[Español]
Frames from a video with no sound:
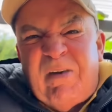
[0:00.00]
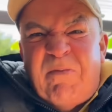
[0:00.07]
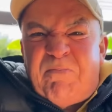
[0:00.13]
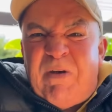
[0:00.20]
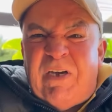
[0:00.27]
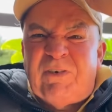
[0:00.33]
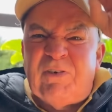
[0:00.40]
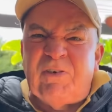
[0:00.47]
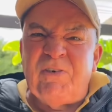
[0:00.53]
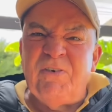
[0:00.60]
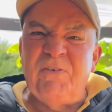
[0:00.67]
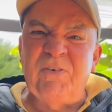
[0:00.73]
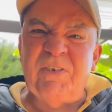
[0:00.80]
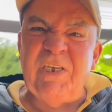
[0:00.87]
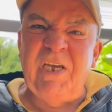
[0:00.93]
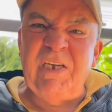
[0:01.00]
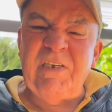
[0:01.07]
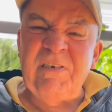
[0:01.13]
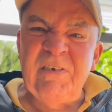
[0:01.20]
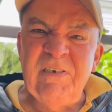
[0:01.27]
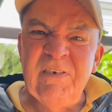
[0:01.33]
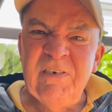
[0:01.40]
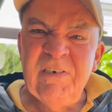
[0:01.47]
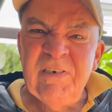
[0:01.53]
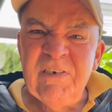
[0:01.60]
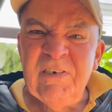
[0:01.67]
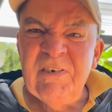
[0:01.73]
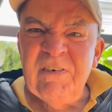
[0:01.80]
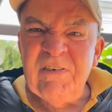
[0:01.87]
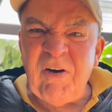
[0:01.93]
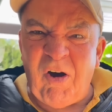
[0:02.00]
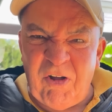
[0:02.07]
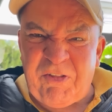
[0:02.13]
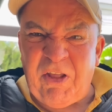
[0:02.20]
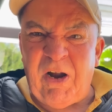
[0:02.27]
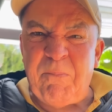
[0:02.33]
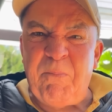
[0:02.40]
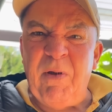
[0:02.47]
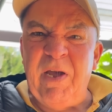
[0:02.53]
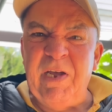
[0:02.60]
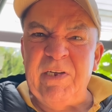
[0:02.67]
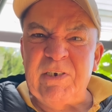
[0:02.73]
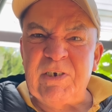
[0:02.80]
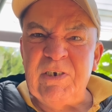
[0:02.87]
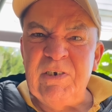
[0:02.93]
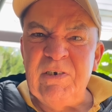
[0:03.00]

otra, otra, otra. Otra, pues